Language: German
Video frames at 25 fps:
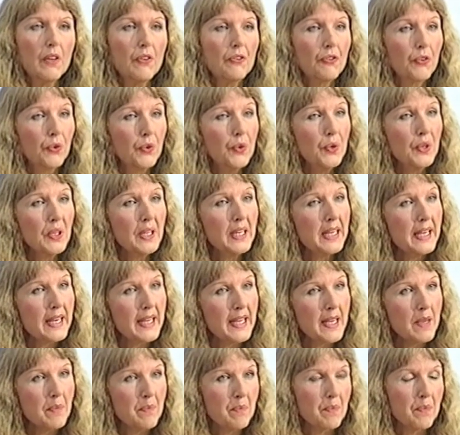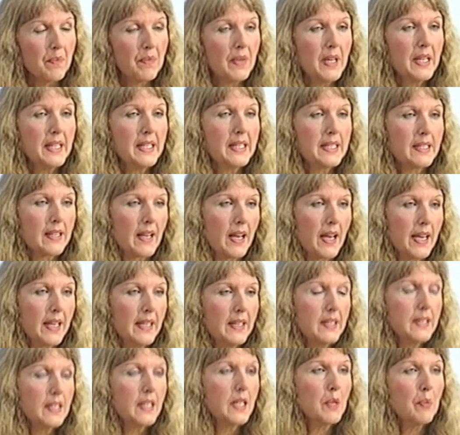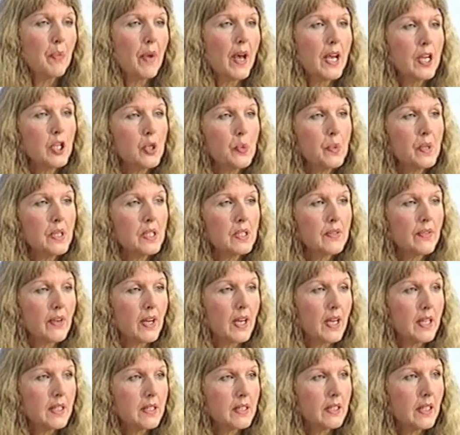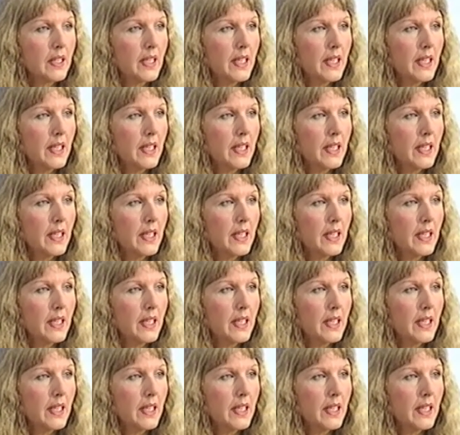Frühere Leben zeigen sich beispielsweise